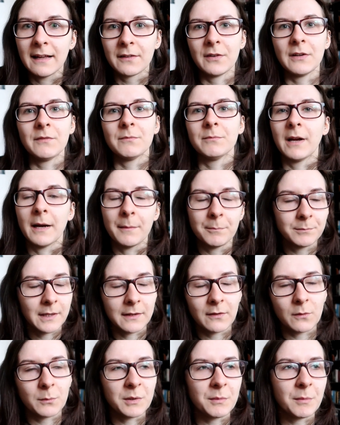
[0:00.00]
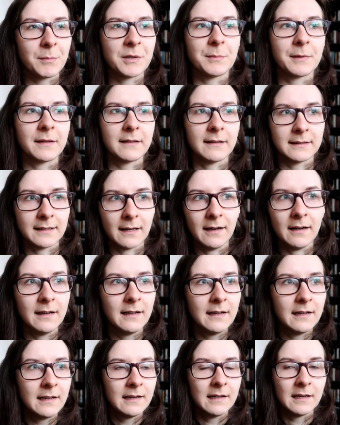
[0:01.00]
Also wenn wir haben dann zum Beispiel manchmal gesagt,
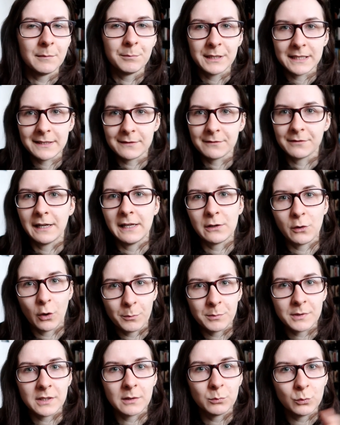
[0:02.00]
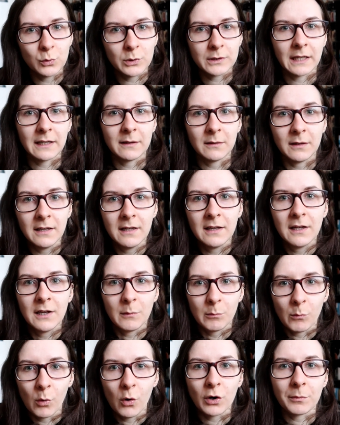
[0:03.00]
ja, im besten Fall kommt ihr Buch dann
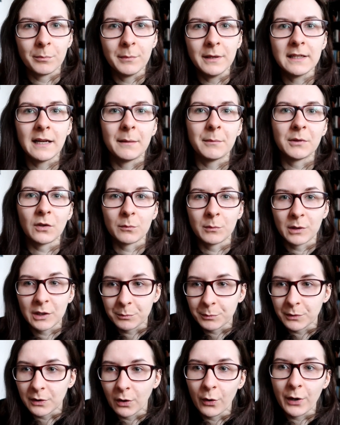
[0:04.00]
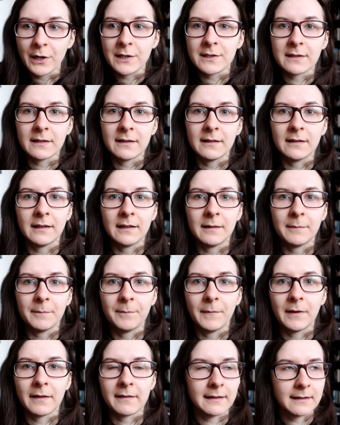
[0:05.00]
morgen mit, aber zum Beispiel heute,
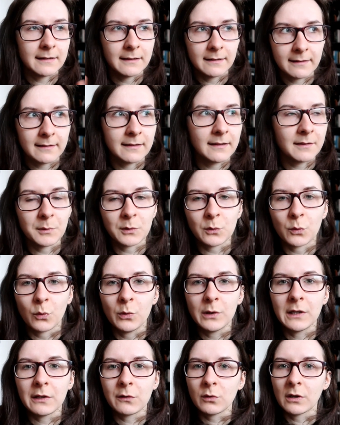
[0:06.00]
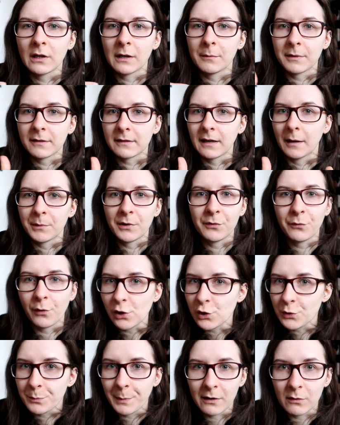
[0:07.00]
ähm, also hatte jetzt nichts mit Corona zu tun, aber es gab eine
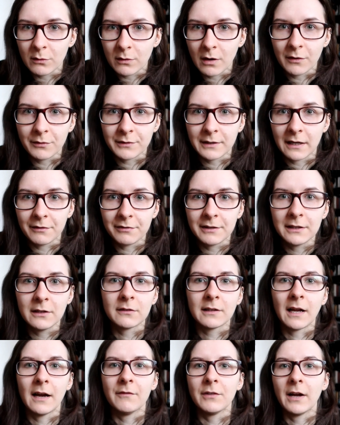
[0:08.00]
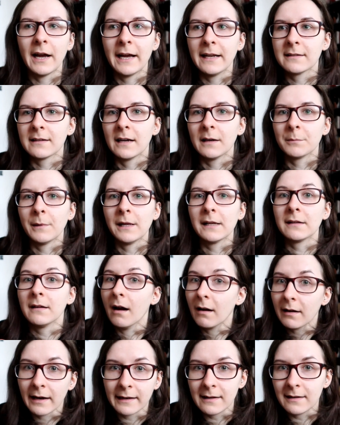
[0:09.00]
Vollsperrung auf der A4 und da haben wir einen Tag mal
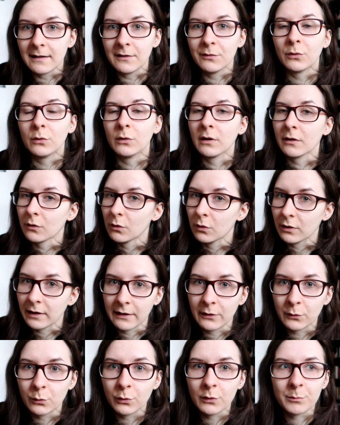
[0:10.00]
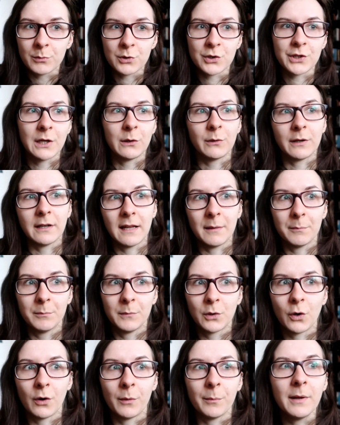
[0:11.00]
gar keine Lieferung, also auch keine Kundenbestellungen eben
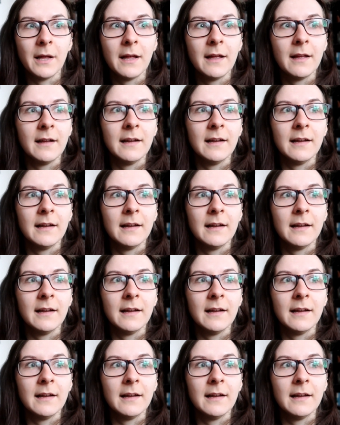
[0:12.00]
bekommen.